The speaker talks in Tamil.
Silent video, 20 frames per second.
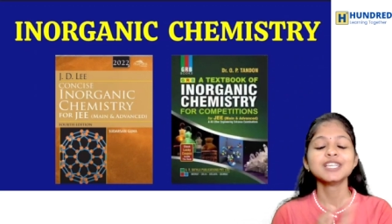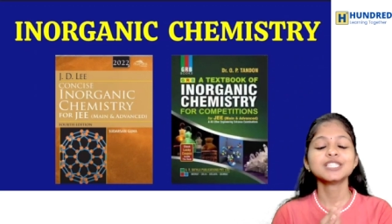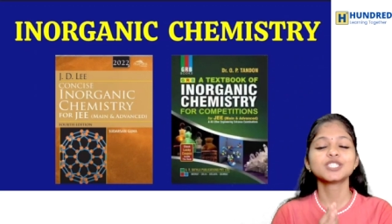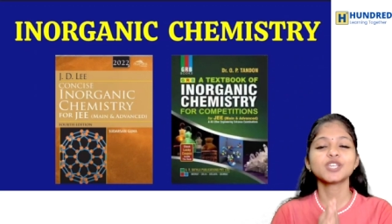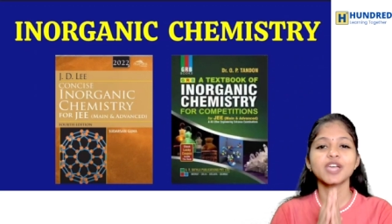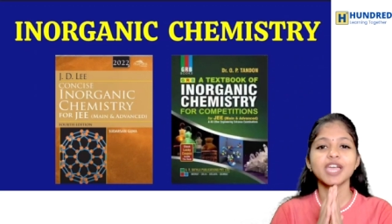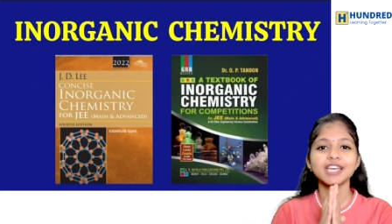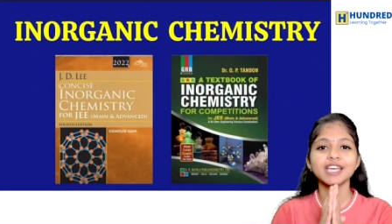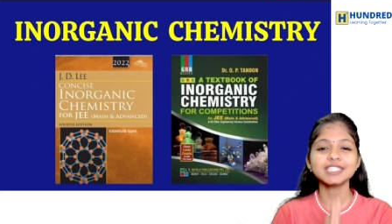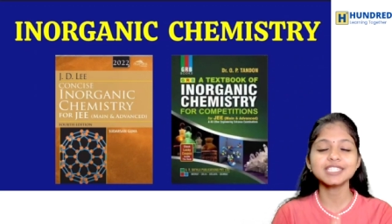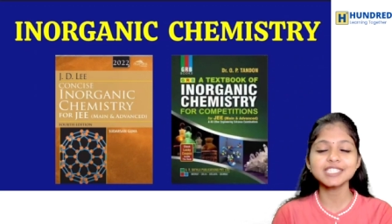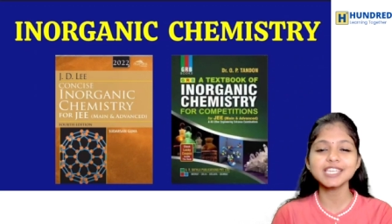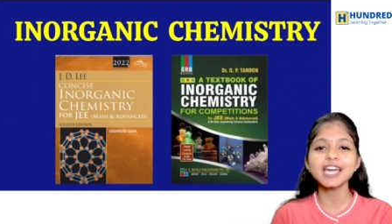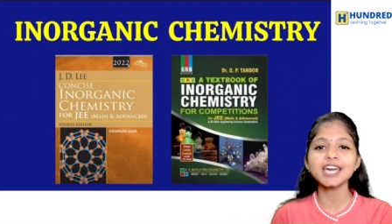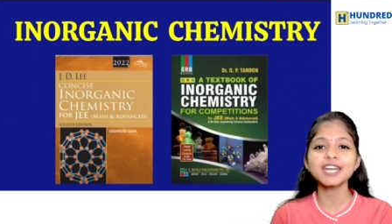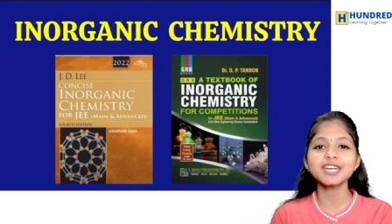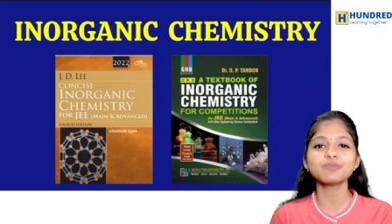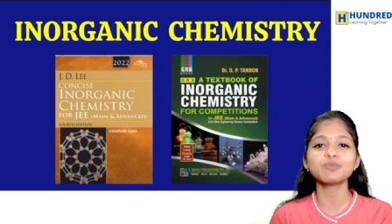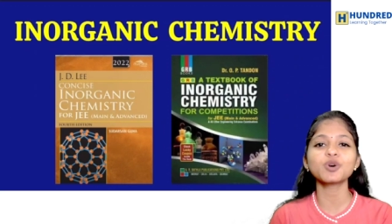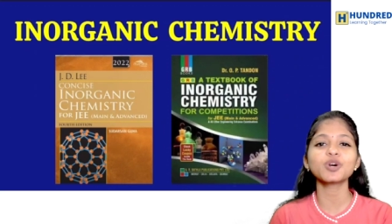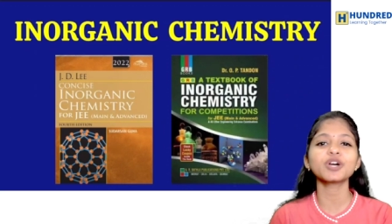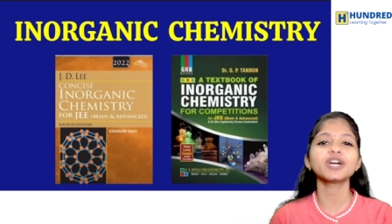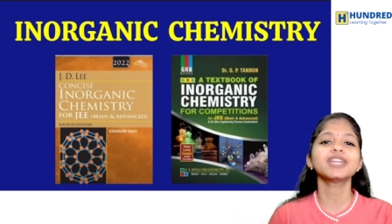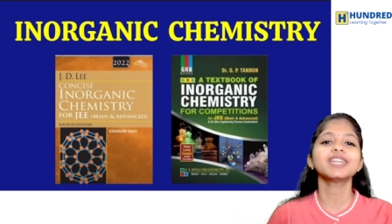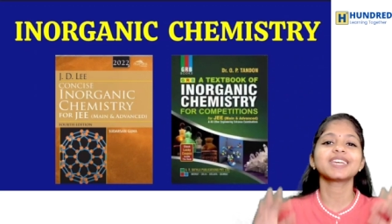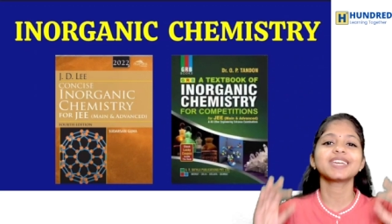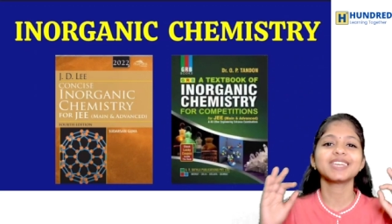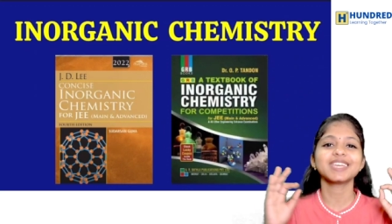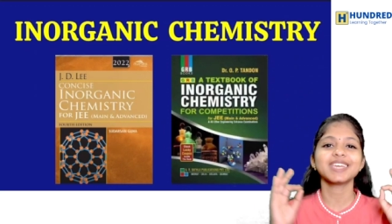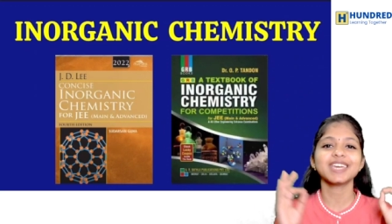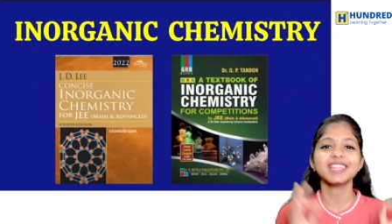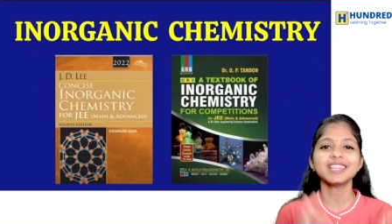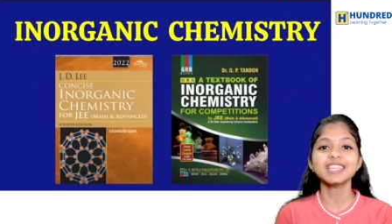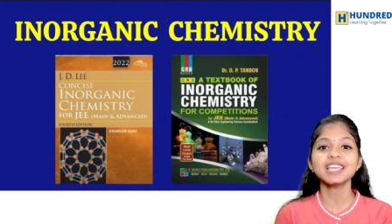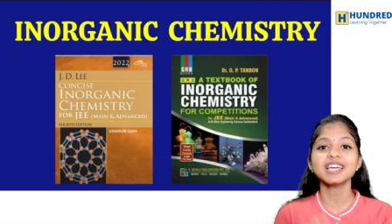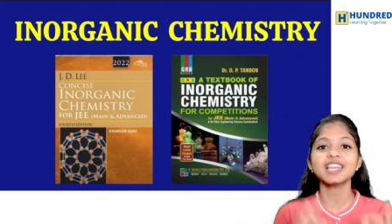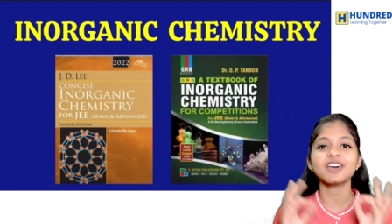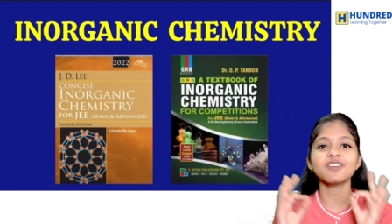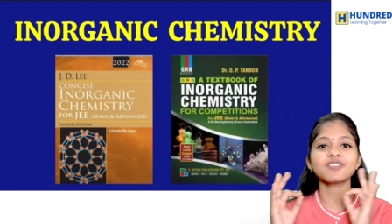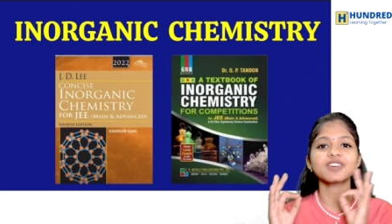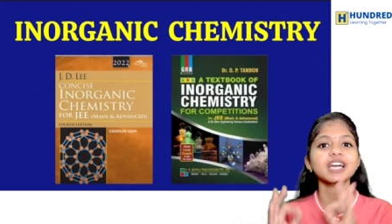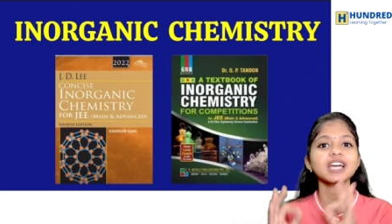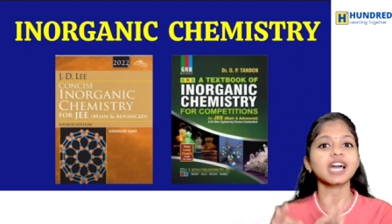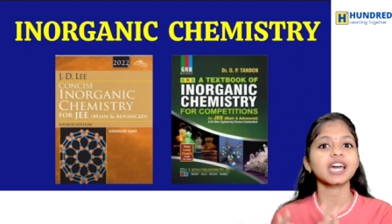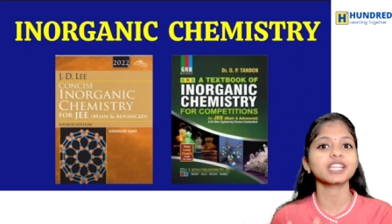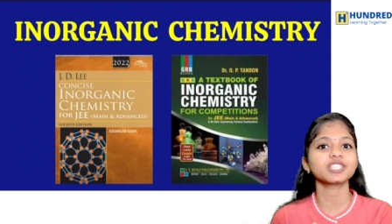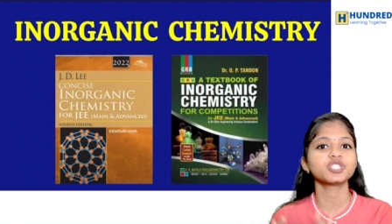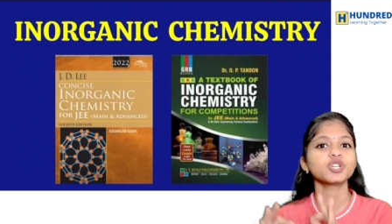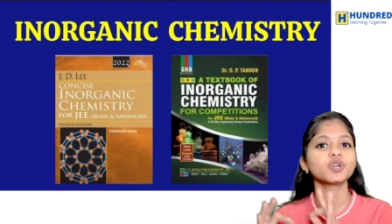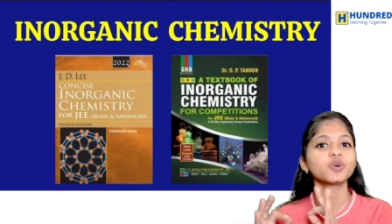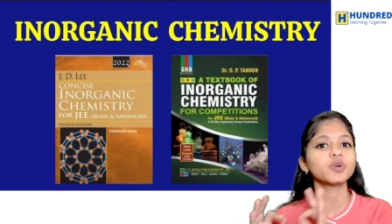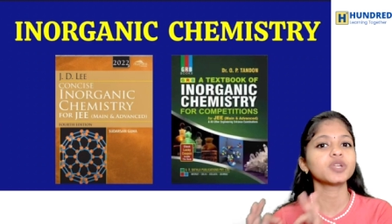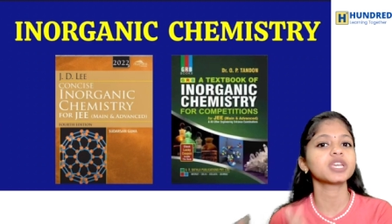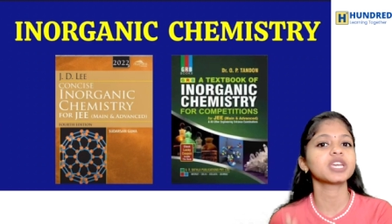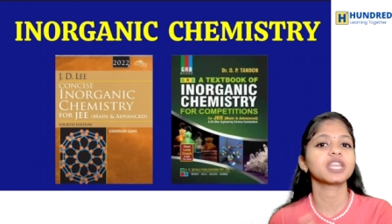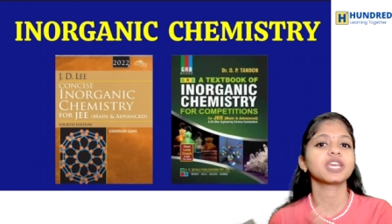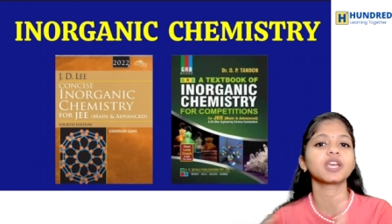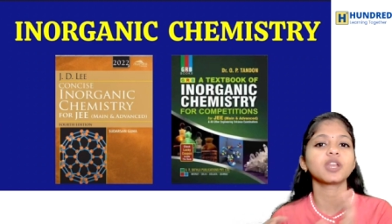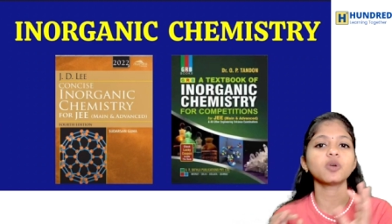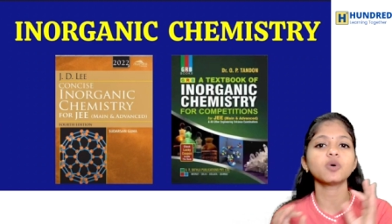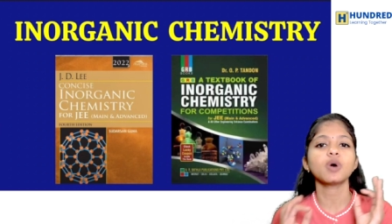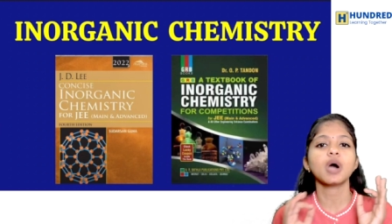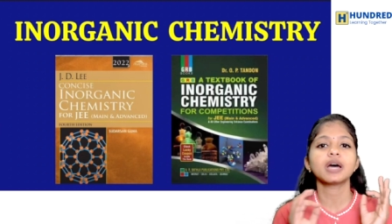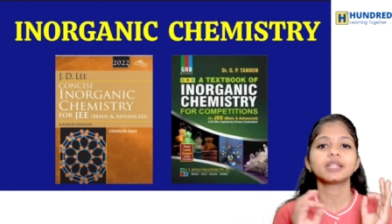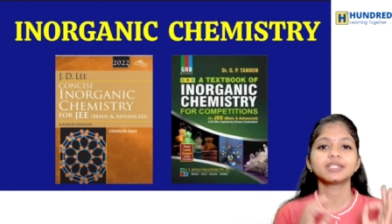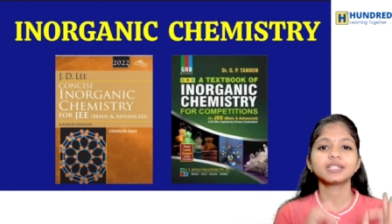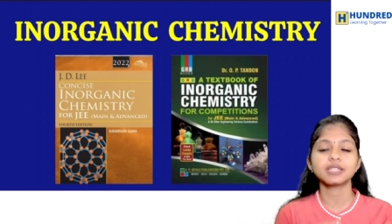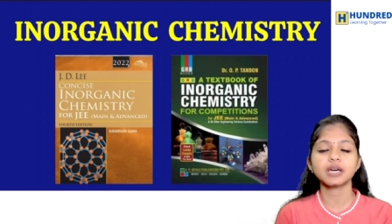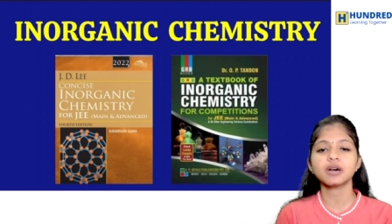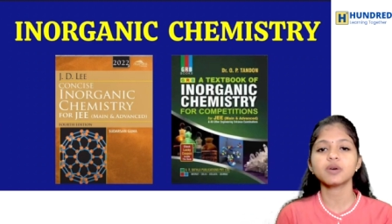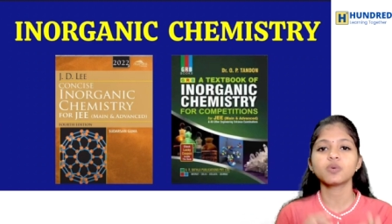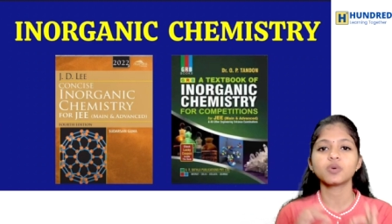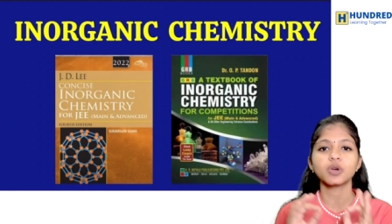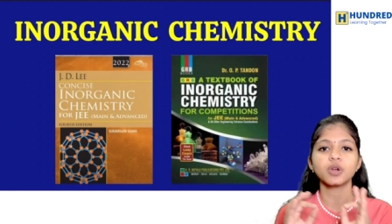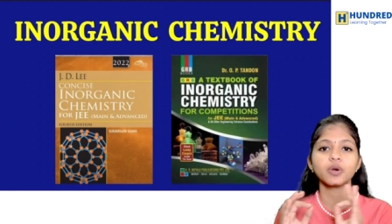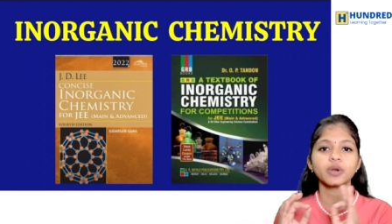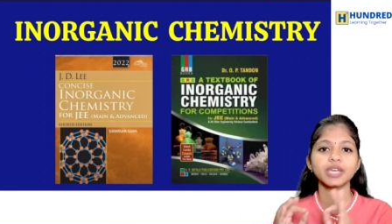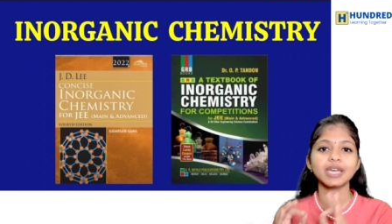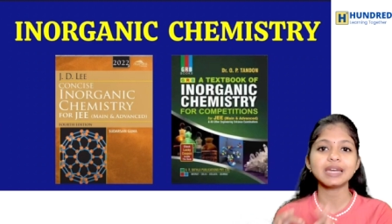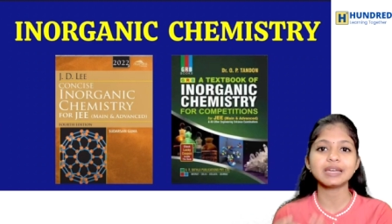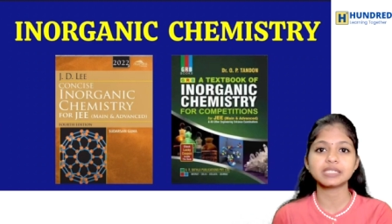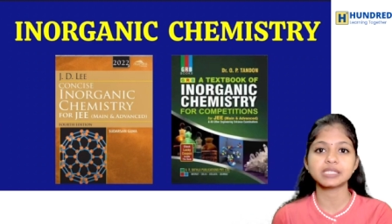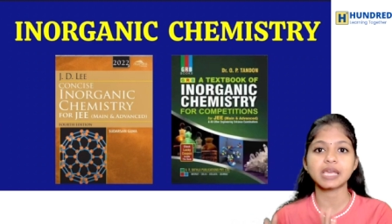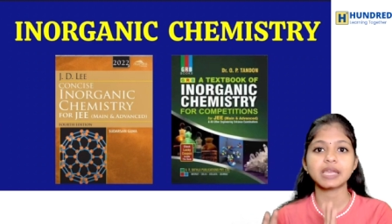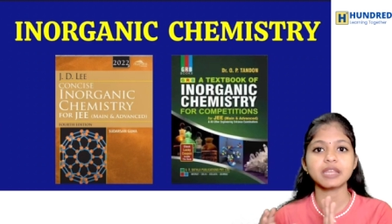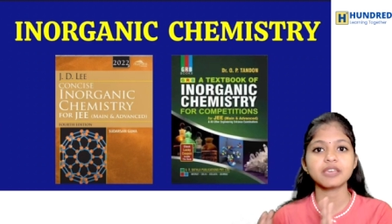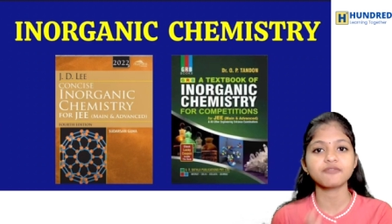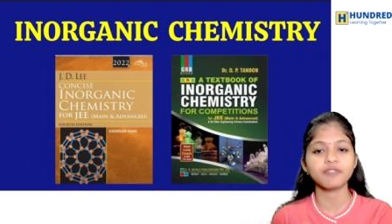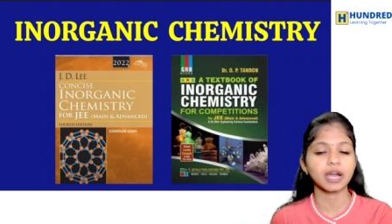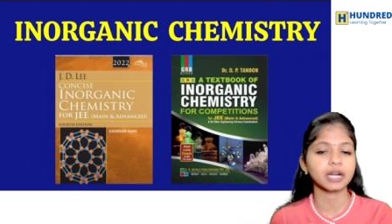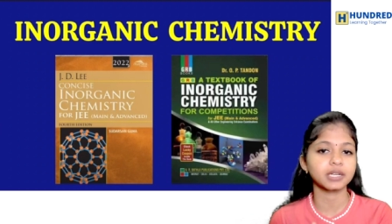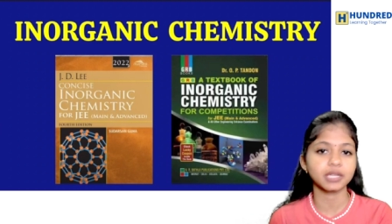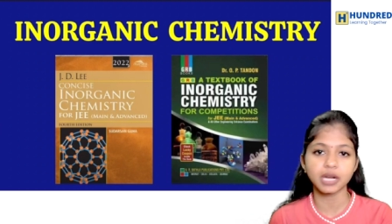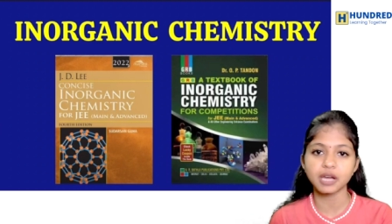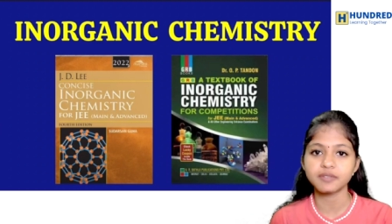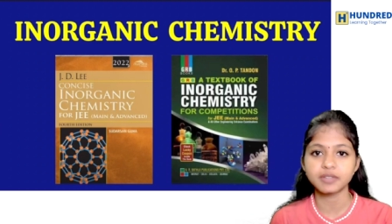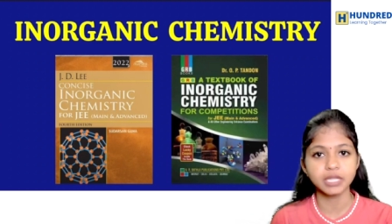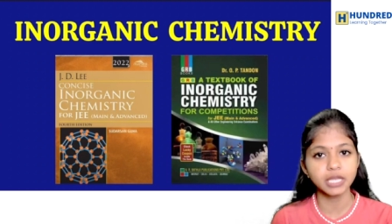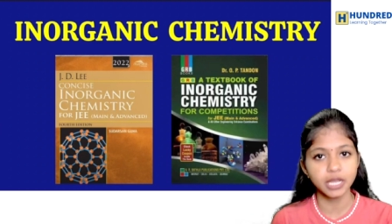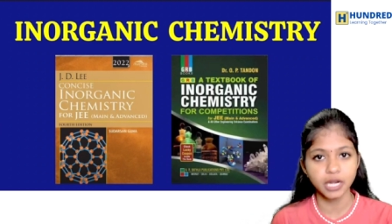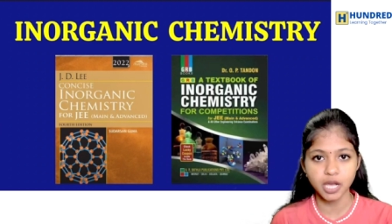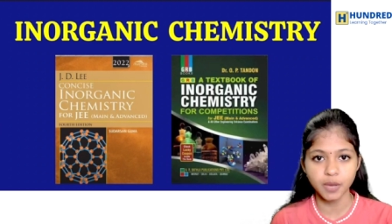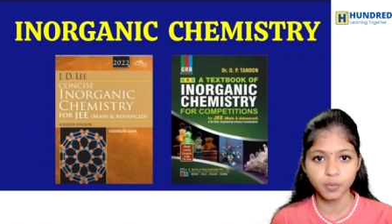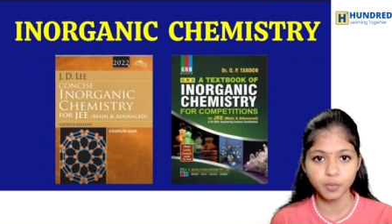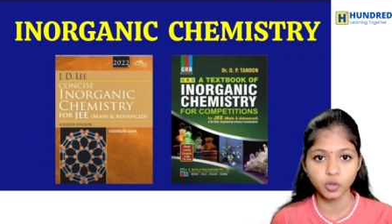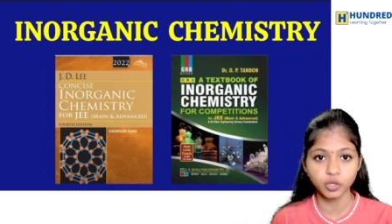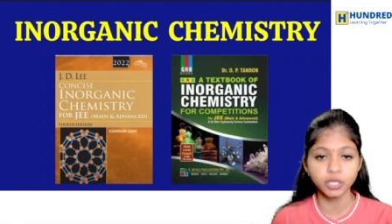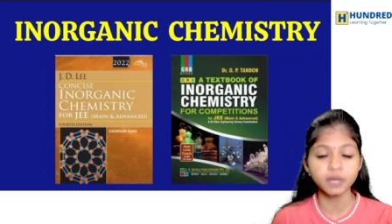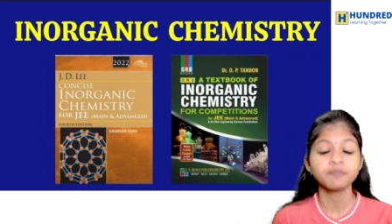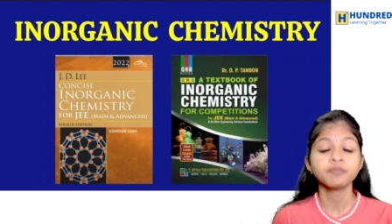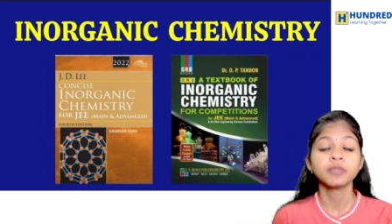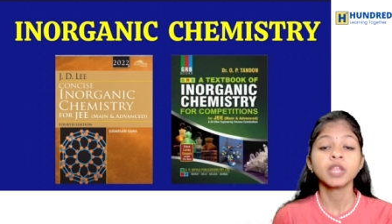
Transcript: ஸோ என்சிஆர்டி புக்கை நீங்கள் எந்த அளவுக்கு கரைச்சி குடிக்கிறீங்களோ அதுதான் உங்களுடைய டிசைடிங் ஃபேக்டராக வந்து இருக்க போகுது